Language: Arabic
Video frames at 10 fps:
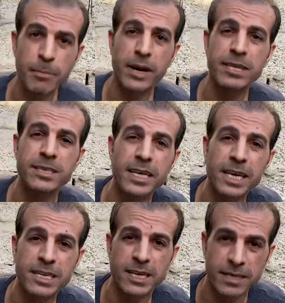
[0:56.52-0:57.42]

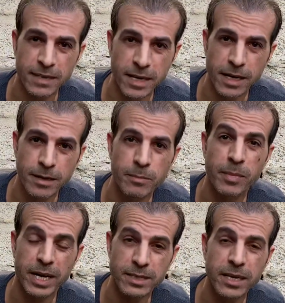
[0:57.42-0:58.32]
براسيكا زيتيه
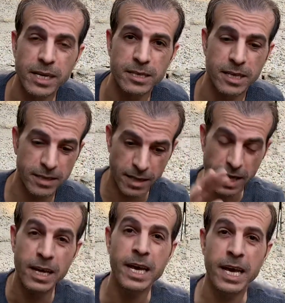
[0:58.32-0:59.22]
براسيكا زيتيه